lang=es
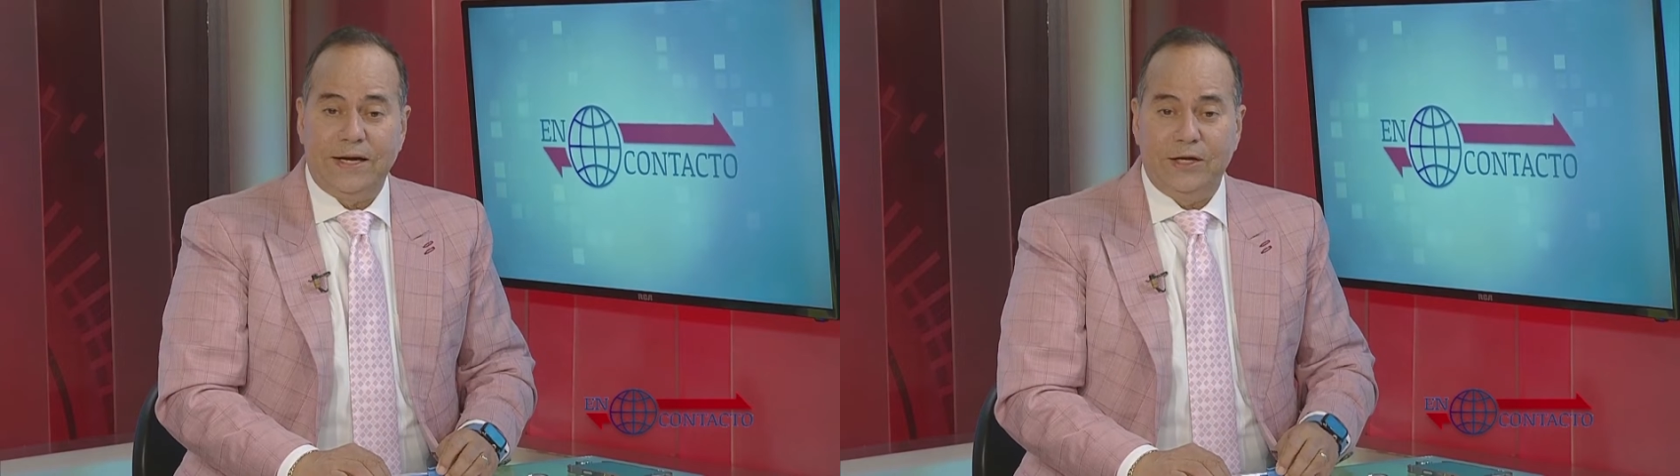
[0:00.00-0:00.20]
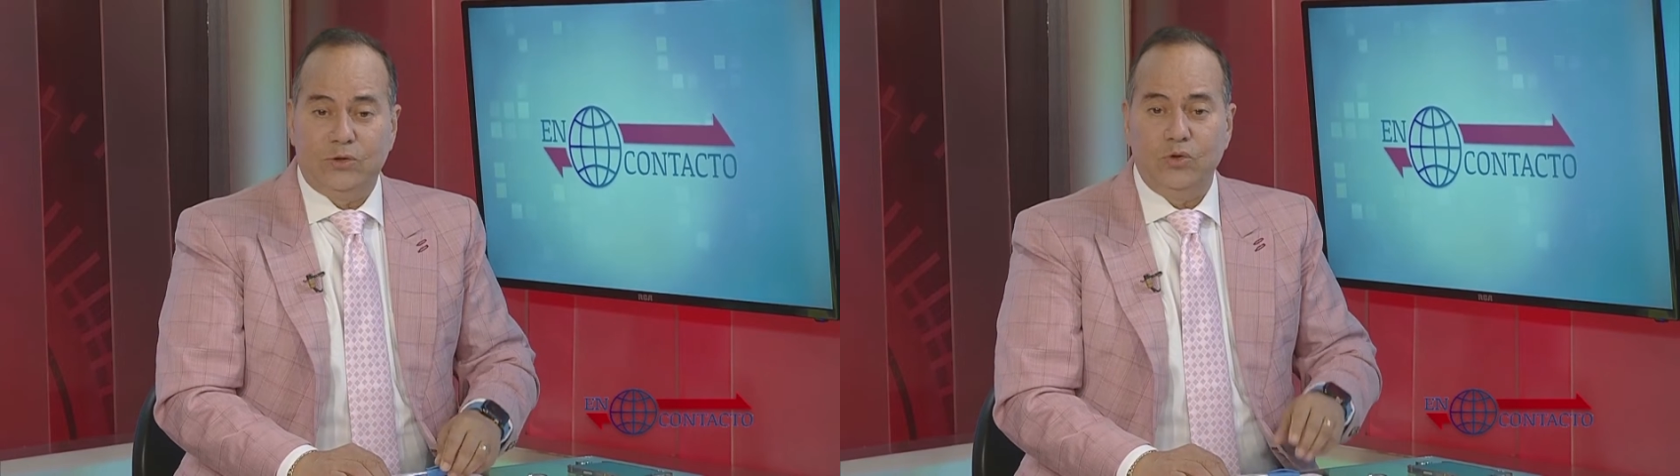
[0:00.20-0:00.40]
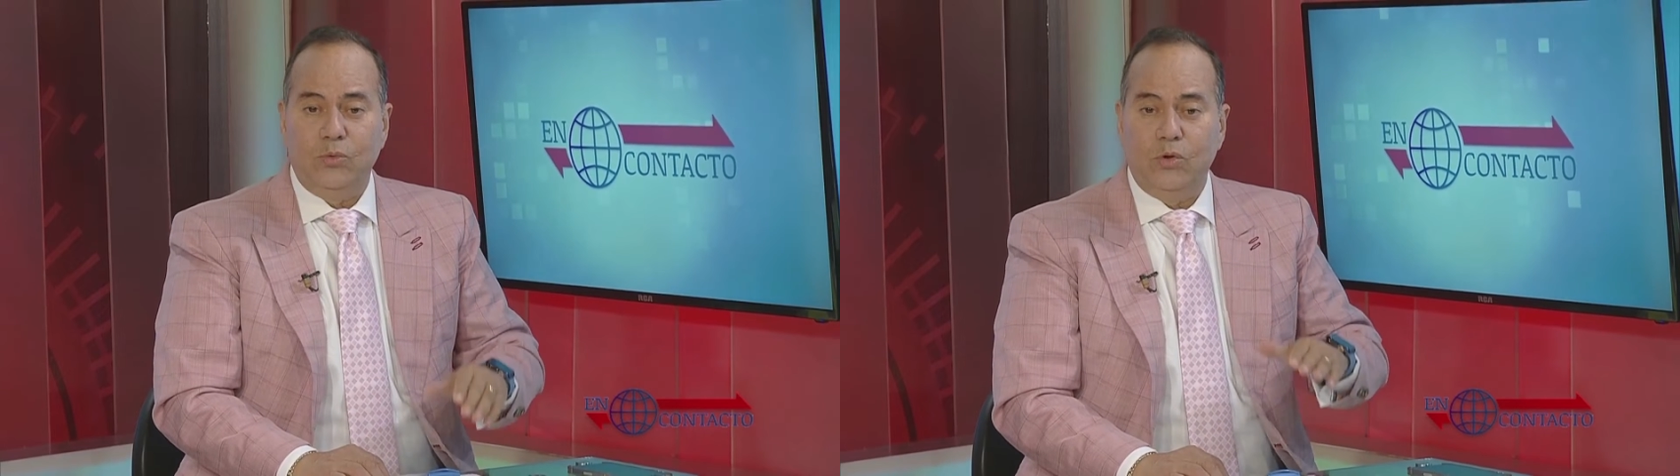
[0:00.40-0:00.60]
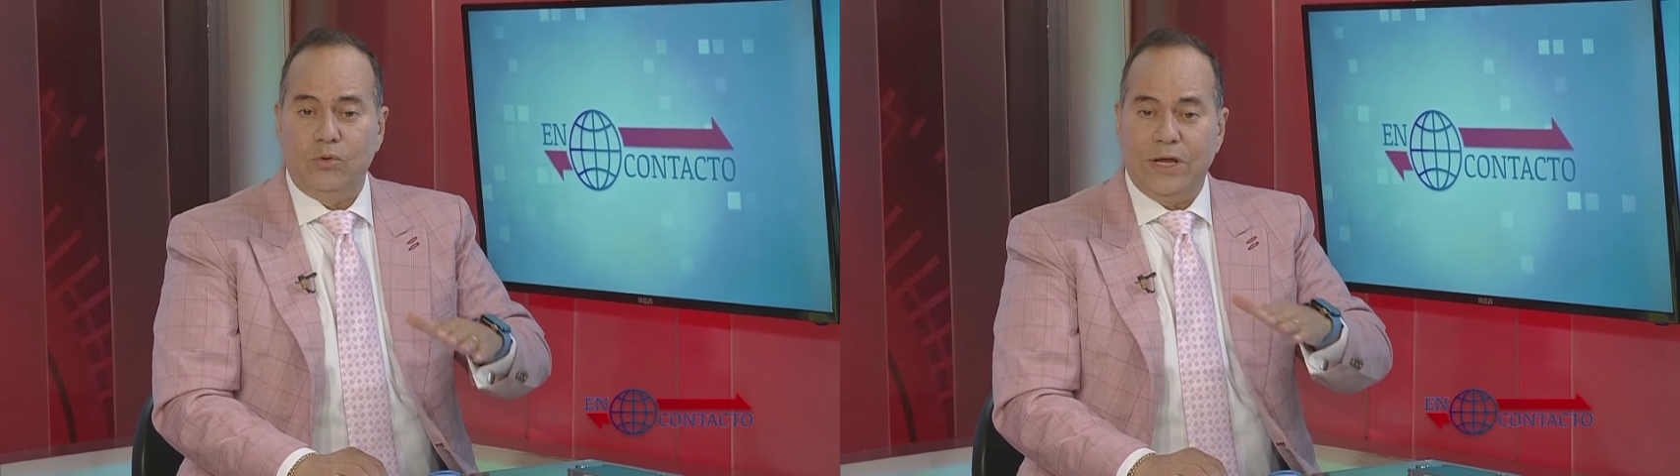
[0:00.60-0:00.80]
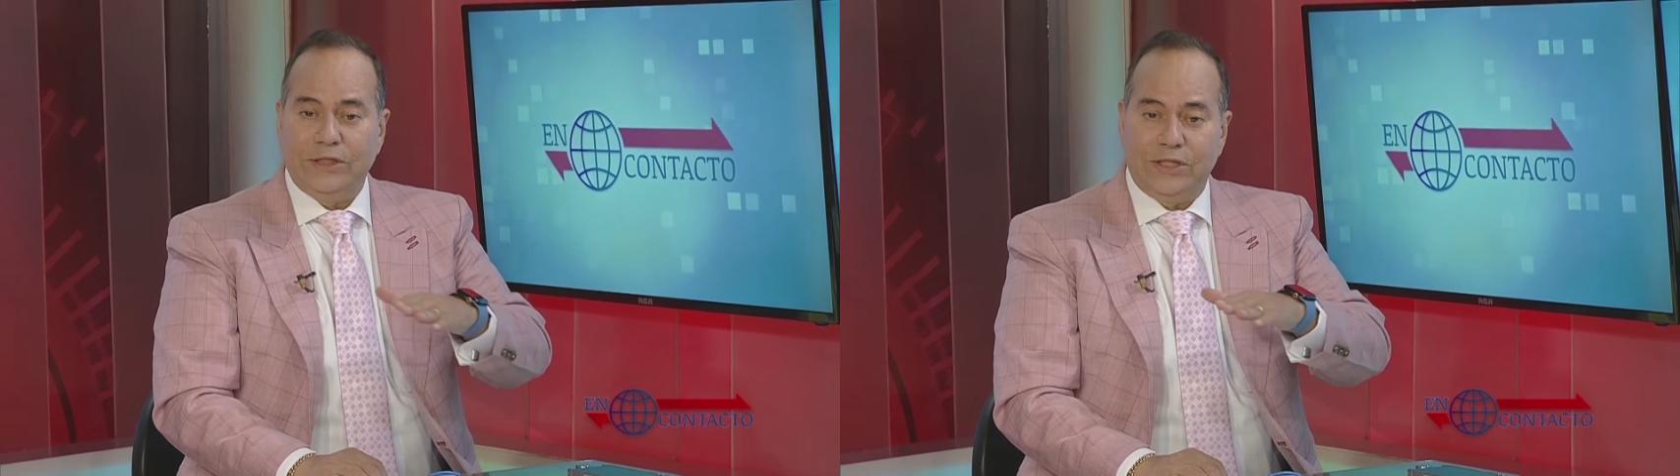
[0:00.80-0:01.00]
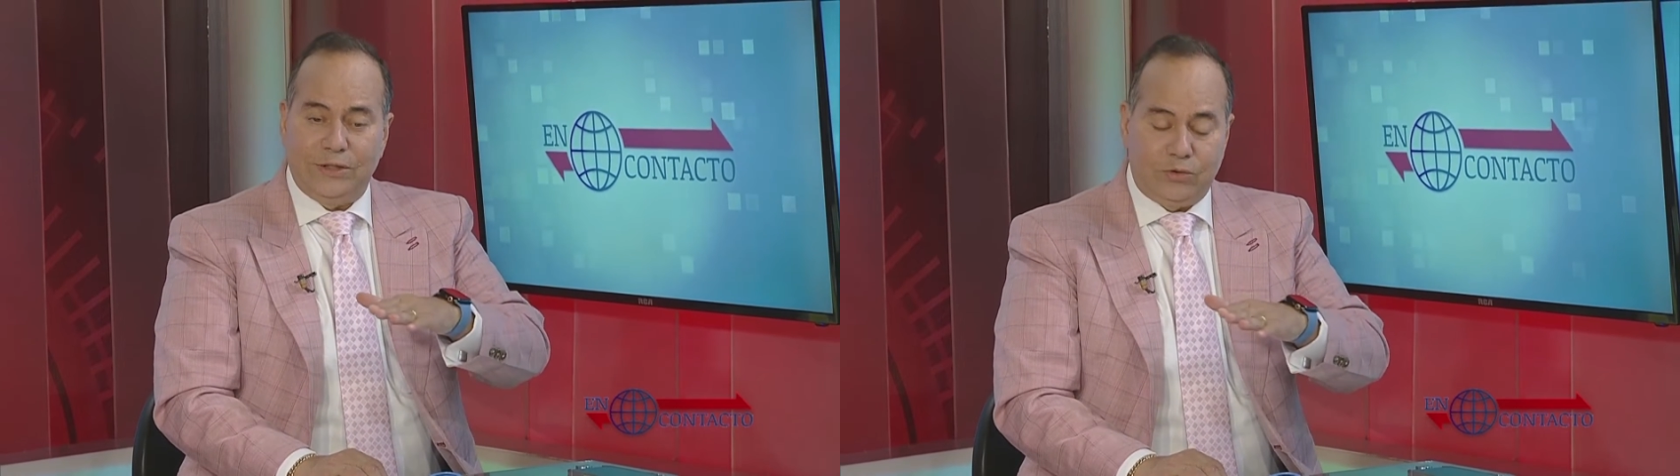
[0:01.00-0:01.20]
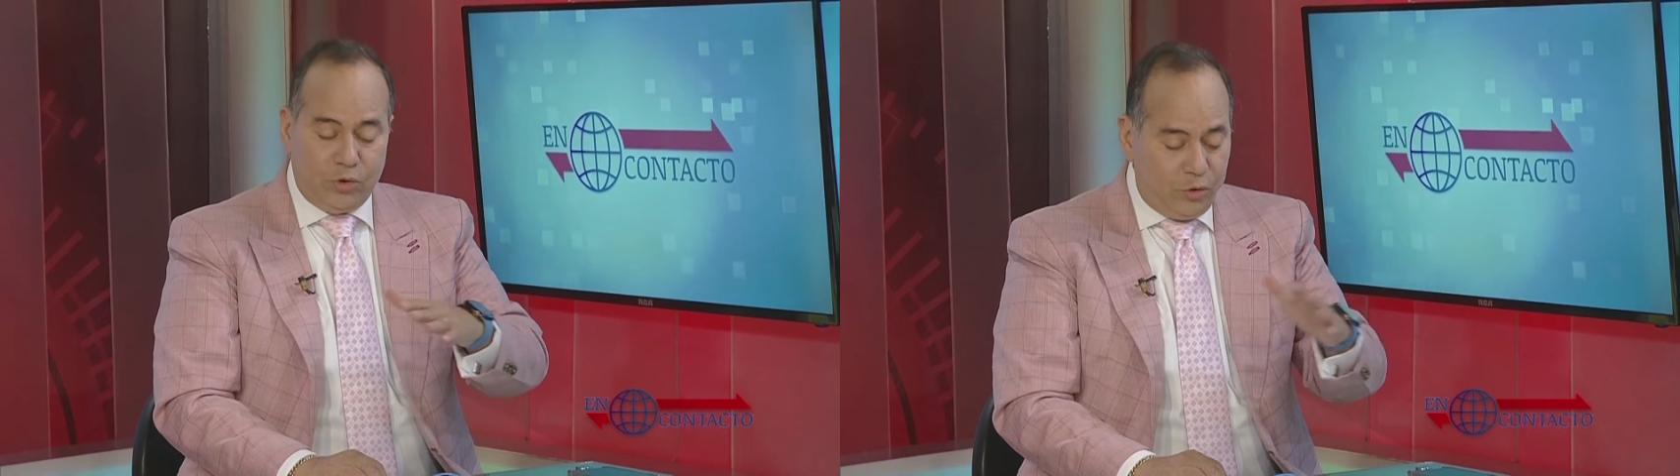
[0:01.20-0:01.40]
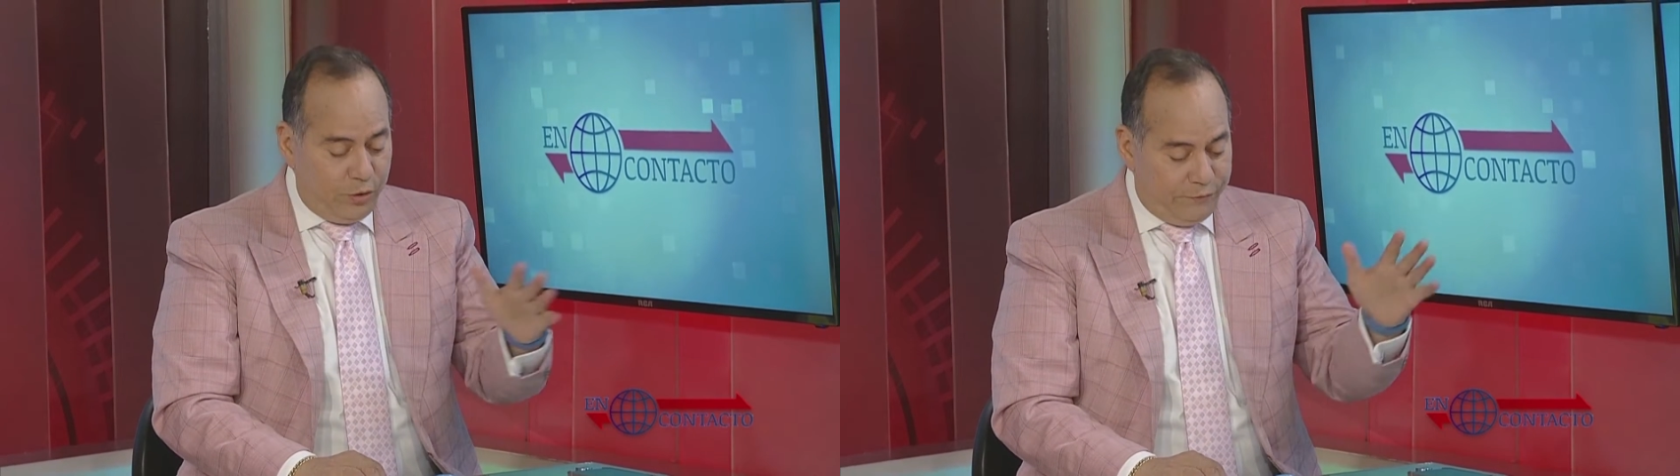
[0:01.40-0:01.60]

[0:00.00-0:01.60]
que estuvo durante todo